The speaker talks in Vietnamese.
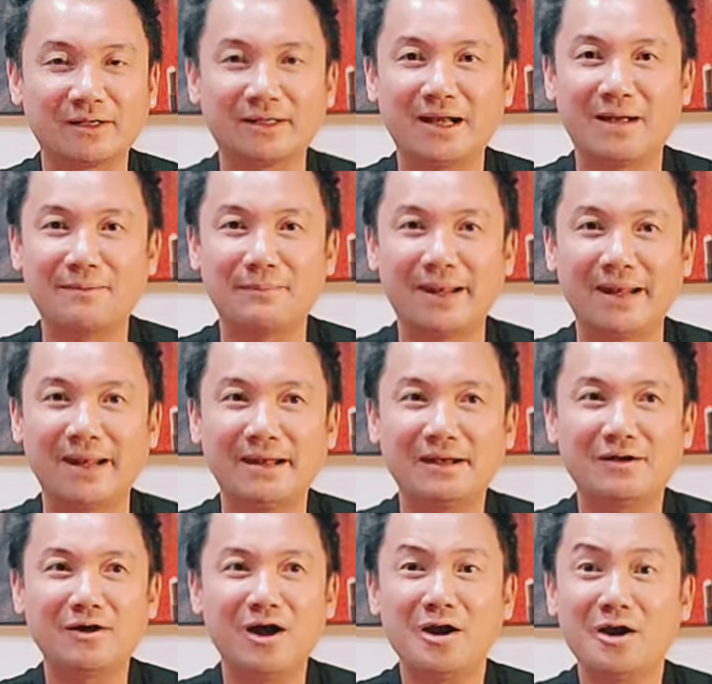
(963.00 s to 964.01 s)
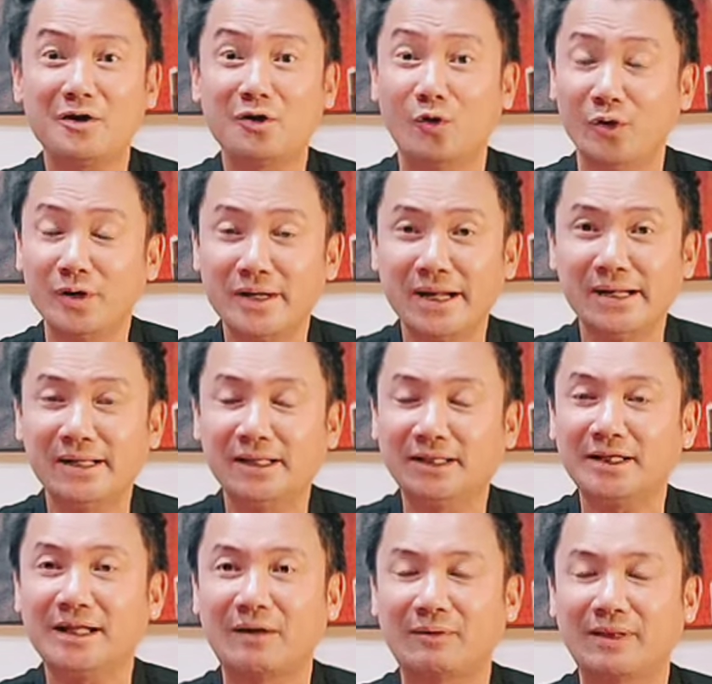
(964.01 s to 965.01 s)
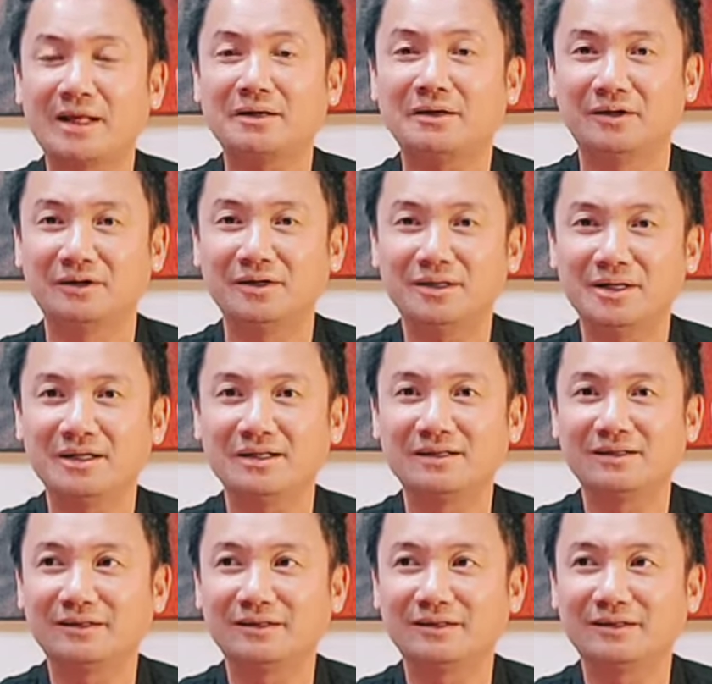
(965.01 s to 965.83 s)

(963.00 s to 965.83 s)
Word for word: là mẹ có đuổi đi như thế nào đi chăng nữa đó